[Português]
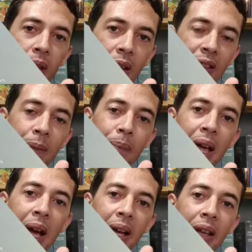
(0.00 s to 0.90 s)
Essa
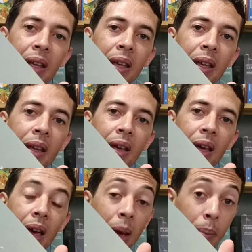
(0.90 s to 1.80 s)
placa aqui
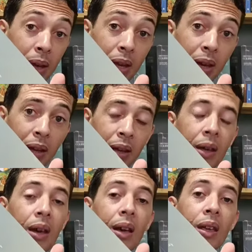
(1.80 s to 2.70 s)
é minha
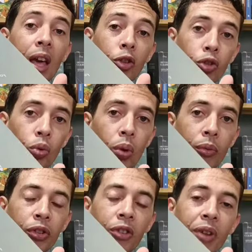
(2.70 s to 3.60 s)
e é sua.
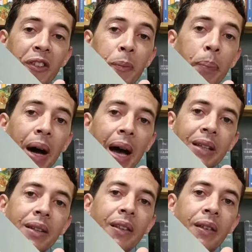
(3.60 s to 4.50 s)
Você faz parte
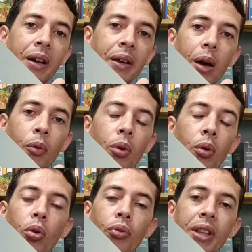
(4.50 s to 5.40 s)
desse canal e eu
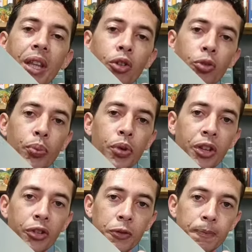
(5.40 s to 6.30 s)
louvo a Deus por
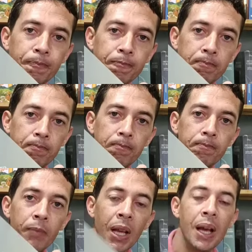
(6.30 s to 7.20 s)
isso.
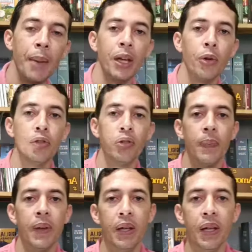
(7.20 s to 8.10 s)
Amigos,
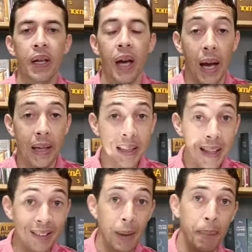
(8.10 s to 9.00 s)
aqui
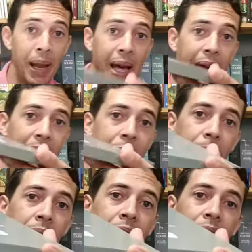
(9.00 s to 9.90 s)
nessa placa
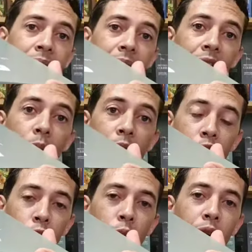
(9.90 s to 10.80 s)
tem uma
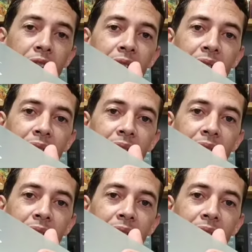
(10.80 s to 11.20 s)
história